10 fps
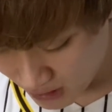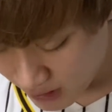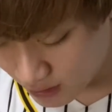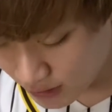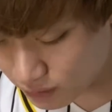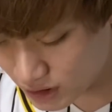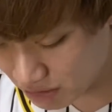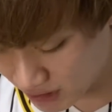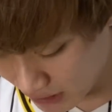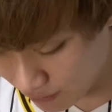あ、結果として
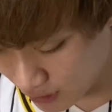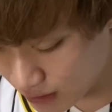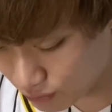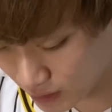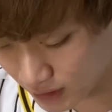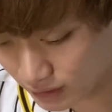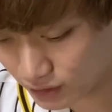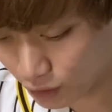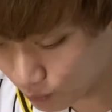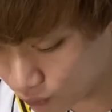はただのアウトなんです
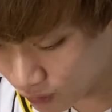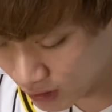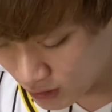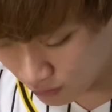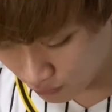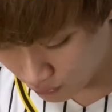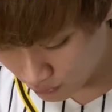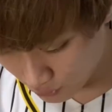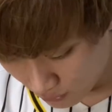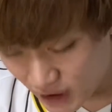けども、その、
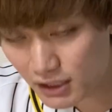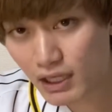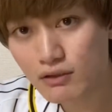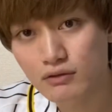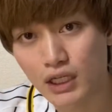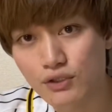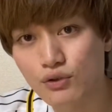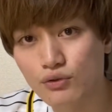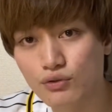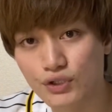そんなに悪くないと
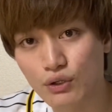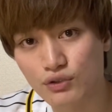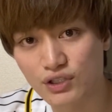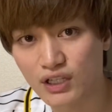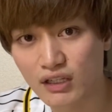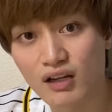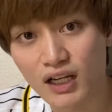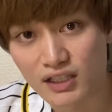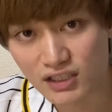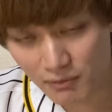いうふうに個人的には
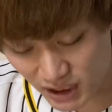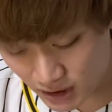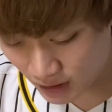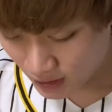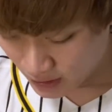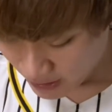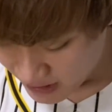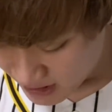感じてます。はい、